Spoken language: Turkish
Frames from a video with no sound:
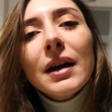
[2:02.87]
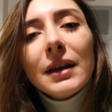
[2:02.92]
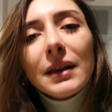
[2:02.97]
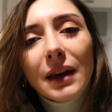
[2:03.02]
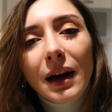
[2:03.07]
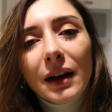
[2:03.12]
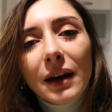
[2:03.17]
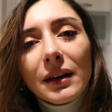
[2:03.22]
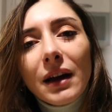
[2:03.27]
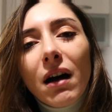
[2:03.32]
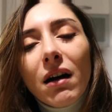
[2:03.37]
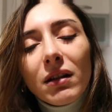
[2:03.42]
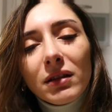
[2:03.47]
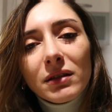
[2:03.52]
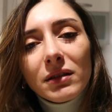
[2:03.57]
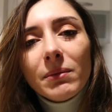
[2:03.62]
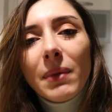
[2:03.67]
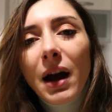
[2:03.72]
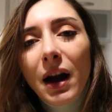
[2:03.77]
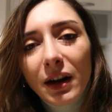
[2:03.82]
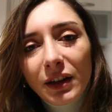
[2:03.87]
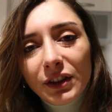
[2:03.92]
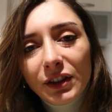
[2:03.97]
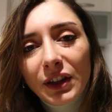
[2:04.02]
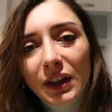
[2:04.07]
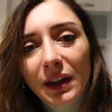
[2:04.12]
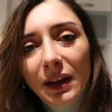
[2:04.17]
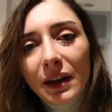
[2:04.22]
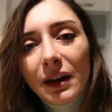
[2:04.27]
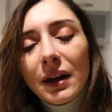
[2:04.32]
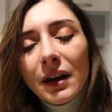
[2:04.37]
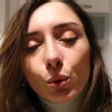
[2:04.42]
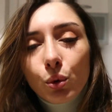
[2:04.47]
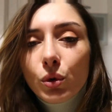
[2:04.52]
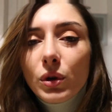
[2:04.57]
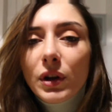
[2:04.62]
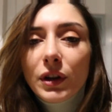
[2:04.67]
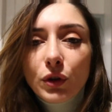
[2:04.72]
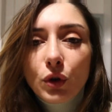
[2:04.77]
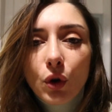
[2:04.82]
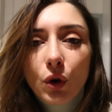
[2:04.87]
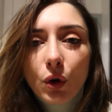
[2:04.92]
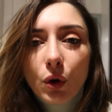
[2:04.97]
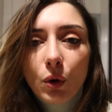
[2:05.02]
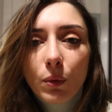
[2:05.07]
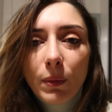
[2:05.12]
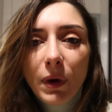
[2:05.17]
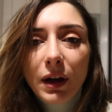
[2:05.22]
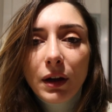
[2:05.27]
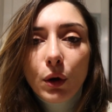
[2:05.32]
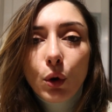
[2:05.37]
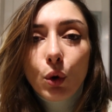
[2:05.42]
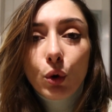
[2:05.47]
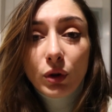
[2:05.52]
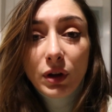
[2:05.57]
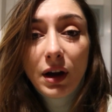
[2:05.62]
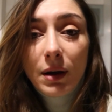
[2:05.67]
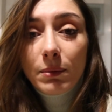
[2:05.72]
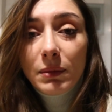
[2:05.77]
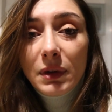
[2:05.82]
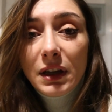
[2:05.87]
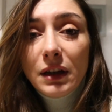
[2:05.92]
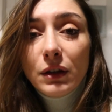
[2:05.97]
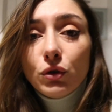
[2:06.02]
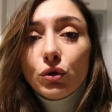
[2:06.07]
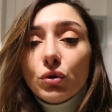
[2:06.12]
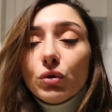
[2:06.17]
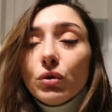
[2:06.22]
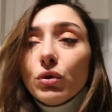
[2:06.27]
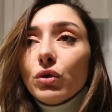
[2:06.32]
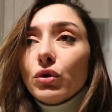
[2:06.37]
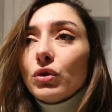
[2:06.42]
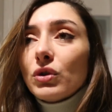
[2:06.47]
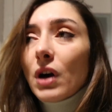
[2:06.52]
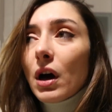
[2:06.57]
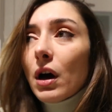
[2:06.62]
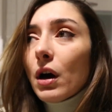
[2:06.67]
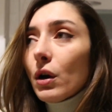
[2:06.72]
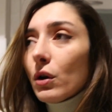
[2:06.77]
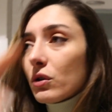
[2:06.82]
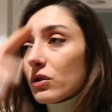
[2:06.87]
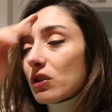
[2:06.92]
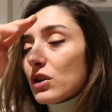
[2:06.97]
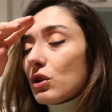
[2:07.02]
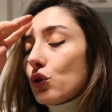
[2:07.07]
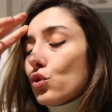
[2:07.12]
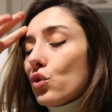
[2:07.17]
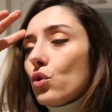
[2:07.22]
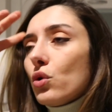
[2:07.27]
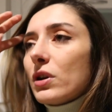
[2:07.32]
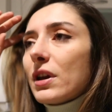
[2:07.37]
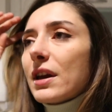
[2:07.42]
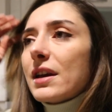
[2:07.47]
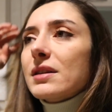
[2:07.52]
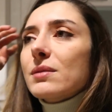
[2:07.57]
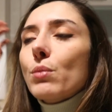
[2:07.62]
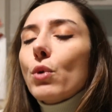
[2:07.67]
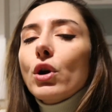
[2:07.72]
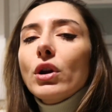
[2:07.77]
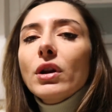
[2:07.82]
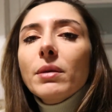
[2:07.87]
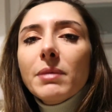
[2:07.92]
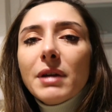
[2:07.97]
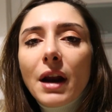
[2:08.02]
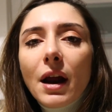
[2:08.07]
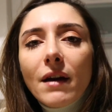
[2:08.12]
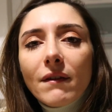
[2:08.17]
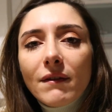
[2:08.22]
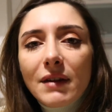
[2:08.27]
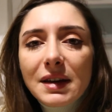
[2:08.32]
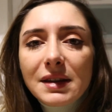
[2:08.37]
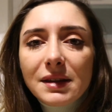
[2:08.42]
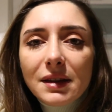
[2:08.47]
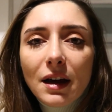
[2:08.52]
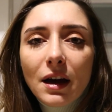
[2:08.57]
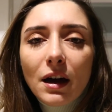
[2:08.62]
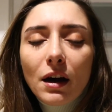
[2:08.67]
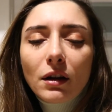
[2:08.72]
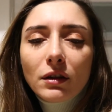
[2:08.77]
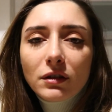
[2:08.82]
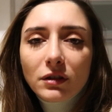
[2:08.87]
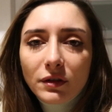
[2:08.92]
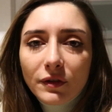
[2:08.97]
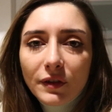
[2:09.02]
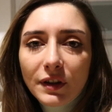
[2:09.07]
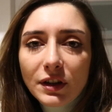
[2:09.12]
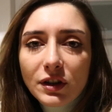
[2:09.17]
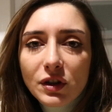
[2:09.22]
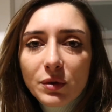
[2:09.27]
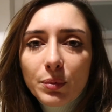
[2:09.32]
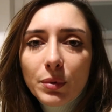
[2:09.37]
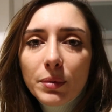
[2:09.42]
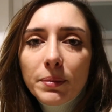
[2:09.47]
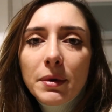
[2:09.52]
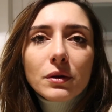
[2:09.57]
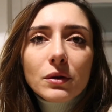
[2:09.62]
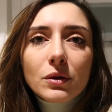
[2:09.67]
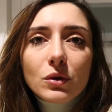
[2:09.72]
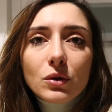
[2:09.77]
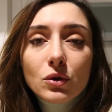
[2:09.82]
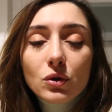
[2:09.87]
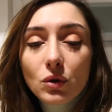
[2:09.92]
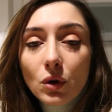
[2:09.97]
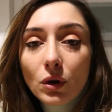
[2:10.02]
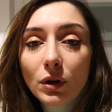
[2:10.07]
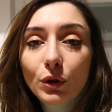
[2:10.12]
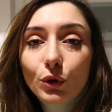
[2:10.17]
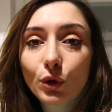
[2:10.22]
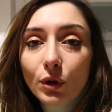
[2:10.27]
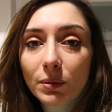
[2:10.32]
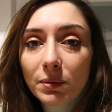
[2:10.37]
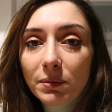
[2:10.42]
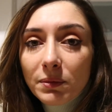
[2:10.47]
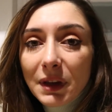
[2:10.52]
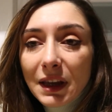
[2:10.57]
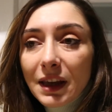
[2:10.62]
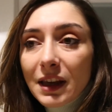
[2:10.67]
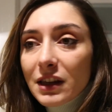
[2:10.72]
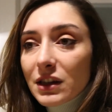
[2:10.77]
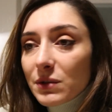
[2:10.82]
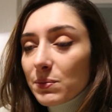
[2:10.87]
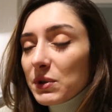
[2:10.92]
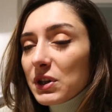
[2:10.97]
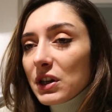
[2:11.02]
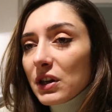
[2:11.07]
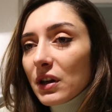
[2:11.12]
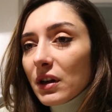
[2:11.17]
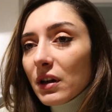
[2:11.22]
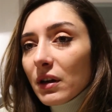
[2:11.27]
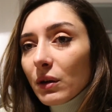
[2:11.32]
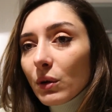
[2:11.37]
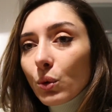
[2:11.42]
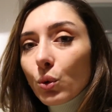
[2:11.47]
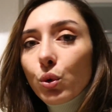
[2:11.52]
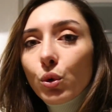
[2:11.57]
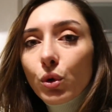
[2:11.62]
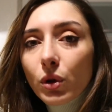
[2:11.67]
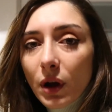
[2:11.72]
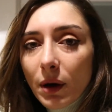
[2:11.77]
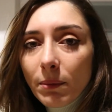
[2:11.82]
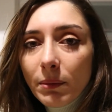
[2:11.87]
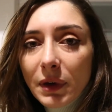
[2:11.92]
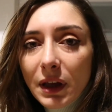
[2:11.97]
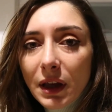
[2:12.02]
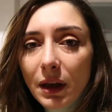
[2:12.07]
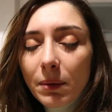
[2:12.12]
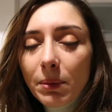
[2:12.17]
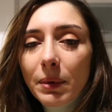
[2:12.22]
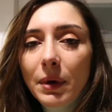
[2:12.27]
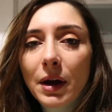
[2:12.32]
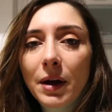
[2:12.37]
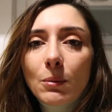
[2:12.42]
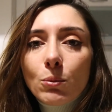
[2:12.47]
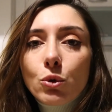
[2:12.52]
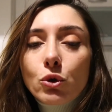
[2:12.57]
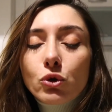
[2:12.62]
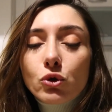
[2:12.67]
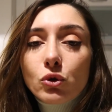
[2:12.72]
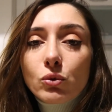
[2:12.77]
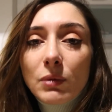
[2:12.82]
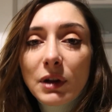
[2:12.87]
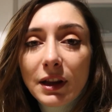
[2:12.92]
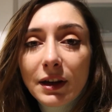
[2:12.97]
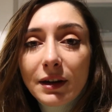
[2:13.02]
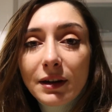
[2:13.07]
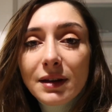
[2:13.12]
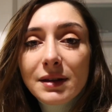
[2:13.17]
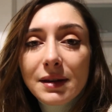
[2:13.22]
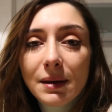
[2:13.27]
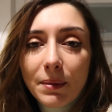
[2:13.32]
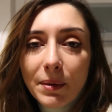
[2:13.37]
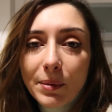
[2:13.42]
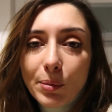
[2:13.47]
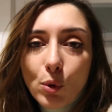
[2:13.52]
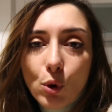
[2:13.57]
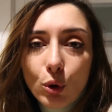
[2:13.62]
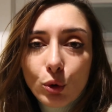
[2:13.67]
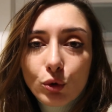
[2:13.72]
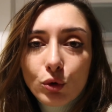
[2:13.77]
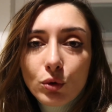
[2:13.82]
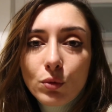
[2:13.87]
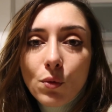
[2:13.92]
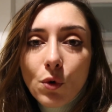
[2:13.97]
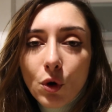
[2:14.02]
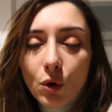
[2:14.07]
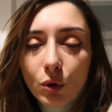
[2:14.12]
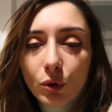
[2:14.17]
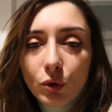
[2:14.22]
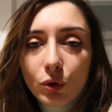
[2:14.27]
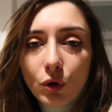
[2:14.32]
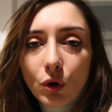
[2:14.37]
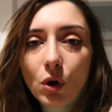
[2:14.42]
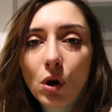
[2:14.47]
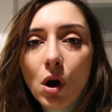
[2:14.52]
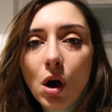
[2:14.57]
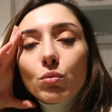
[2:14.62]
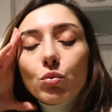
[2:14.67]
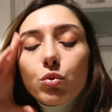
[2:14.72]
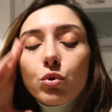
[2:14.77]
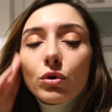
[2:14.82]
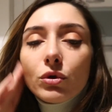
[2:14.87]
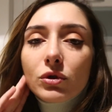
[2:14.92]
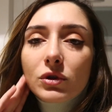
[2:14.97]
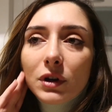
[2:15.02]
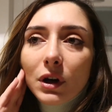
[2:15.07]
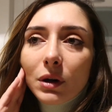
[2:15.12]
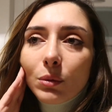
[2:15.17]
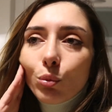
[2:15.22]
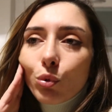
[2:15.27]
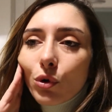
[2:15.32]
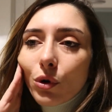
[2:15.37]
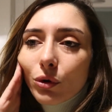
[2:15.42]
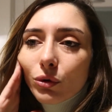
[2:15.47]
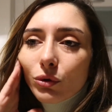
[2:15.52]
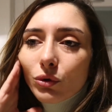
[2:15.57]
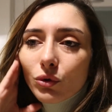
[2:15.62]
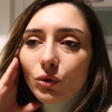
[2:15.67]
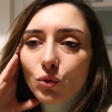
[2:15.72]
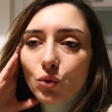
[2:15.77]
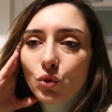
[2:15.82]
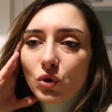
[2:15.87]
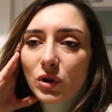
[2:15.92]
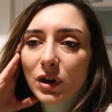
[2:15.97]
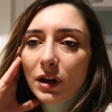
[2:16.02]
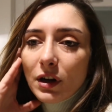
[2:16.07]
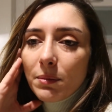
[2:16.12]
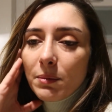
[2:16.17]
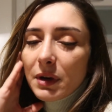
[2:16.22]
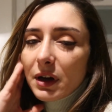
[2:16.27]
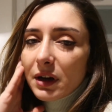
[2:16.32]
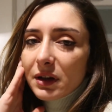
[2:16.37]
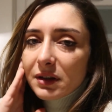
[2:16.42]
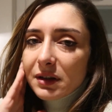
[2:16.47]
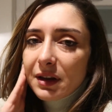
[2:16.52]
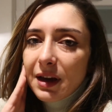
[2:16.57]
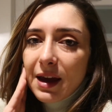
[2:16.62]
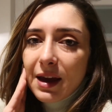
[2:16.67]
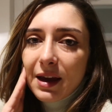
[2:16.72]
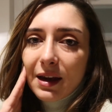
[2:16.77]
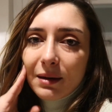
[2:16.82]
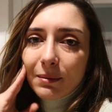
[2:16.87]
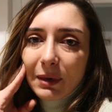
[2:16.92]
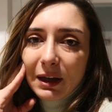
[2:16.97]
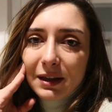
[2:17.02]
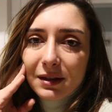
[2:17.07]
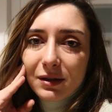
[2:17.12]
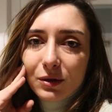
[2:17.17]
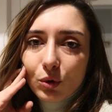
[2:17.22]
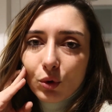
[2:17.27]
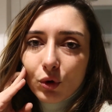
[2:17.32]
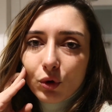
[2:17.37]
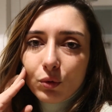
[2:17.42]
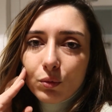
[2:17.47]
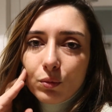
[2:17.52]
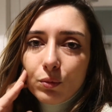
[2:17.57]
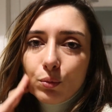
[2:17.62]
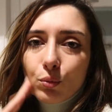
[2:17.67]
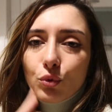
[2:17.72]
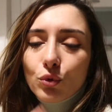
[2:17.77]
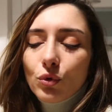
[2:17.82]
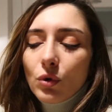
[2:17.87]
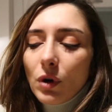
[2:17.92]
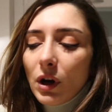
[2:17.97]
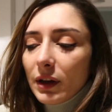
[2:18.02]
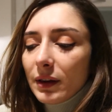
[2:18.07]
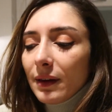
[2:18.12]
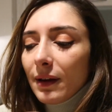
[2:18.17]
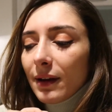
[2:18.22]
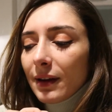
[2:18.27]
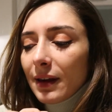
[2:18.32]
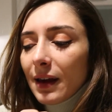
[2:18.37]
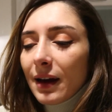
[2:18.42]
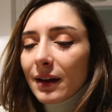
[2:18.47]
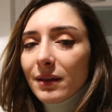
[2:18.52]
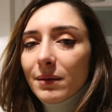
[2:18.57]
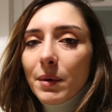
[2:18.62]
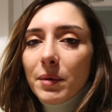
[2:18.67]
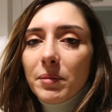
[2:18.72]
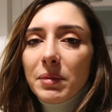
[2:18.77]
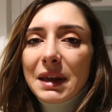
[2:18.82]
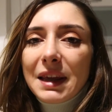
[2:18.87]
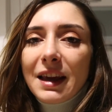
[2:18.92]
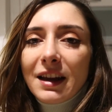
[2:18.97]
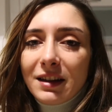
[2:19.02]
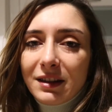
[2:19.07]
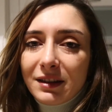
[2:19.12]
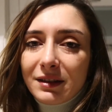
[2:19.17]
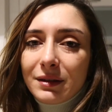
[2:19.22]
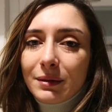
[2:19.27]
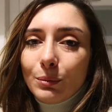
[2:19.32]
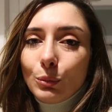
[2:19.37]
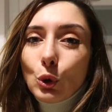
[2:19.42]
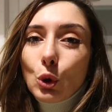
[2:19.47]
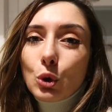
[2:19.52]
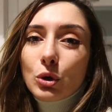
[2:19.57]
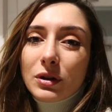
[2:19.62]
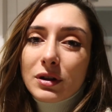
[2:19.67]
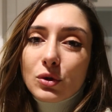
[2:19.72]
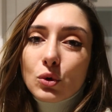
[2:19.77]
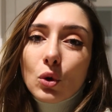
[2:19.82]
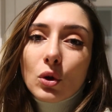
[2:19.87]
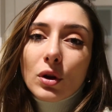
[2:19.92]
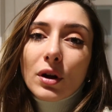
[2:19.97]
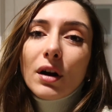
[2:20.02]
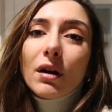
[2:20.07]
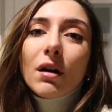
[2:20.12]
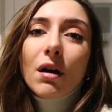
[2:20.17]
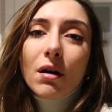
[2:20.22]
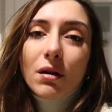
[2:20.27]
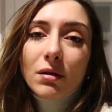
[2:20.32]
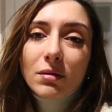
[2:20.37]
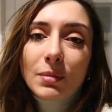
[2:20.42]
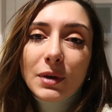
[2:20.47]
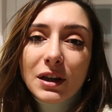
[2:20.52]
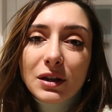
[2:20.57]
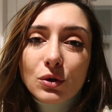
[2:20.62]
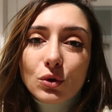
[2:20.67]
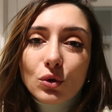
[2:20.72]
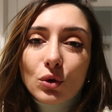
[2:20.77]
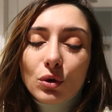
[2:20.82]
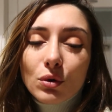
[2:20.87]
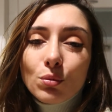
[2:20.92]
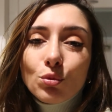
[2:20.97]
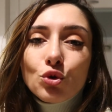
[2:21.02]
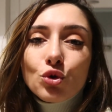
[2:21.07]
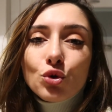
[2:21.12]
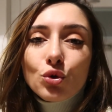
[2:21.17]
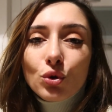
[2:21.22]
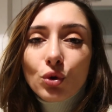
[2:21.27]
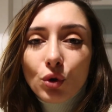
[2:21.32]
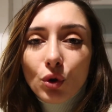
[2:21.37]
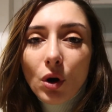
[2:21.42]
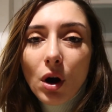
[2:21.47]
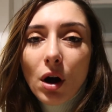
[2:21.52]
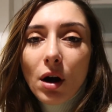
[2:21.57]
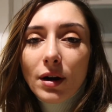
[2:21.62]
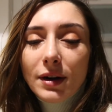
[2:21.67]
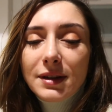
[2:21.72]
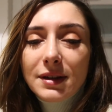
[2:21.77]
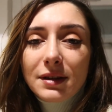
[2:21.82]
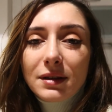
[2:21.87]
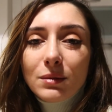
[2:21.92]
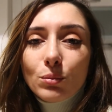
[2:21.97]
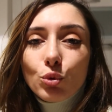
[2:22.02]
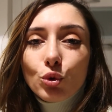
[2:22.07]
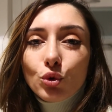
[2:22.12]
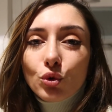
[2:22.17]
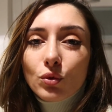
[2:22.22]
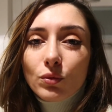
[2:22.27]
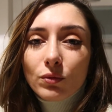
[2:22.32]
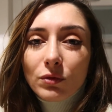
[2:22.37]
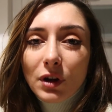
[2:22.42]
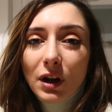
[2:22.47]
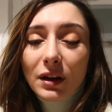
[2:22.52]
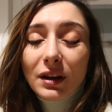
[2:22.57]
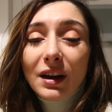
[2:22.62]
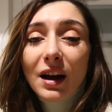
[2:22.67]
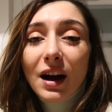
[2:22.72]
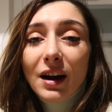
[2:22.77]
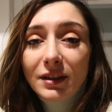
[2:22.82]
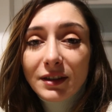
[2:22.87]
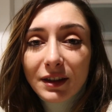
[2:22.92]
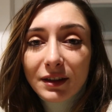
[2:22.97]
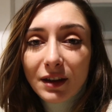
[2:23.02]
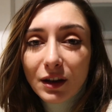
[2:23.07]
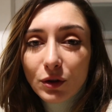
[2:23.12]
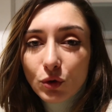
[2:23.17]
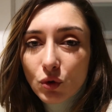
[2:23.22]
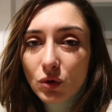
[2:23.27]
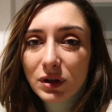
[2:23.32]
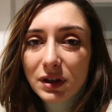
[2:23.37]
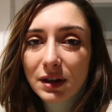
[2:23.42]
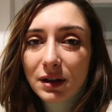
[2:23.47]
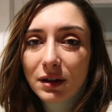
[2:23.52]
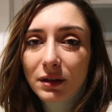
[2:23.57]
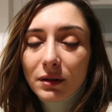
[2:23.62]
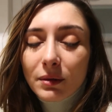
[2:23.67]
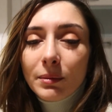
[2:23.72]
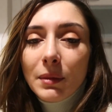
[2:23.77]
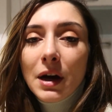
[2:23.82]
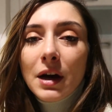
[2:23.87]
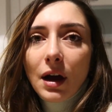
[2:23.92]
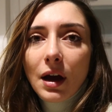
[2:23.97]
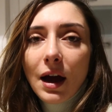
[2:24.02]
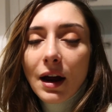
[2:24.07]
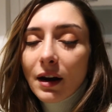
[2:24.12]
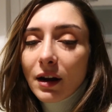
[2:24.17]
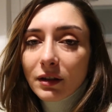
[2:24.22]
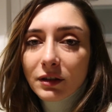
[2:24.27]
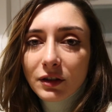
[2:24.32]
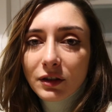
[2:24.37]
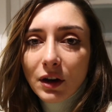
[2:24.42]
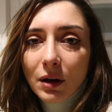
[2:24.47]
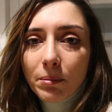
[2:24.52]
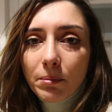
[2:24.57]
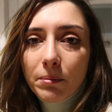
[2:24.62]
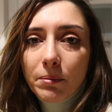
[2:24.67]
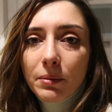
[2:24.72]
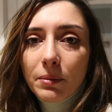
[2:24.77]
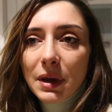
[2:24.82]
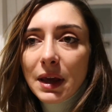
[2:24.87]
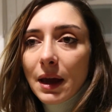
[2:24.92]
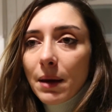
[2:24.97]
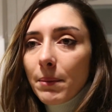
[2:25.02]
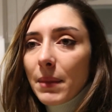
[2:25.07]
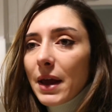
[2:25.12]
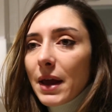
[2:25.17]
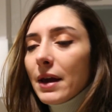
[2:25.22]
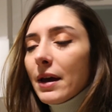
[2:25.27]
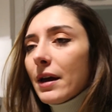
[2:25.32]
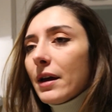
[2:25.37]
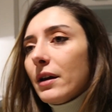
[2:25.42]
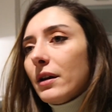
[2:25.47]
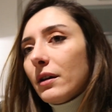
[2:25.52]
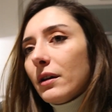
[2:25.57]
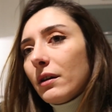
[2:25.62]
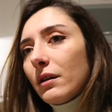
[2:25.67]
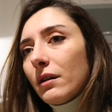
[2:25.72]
Yani aldığım her şeyi kullanıyor olmak önemli. Çünkü daha önce çoğu kez böyle bir hevesle alışveriş yapıp Sonra dolabımdaki hiçbir şeyi kullanmayıp bozulmalarına sebep olduğum oldu. Bu yüzden bu konunun üzerine birazcık eğilmek istiyorum. Bunu hatta kendime bir gelişim noktası olarak almak istiyorum. Çünkü artık bu durumdan gerçekten çok sıkıldım. Her akşam bir yemeğe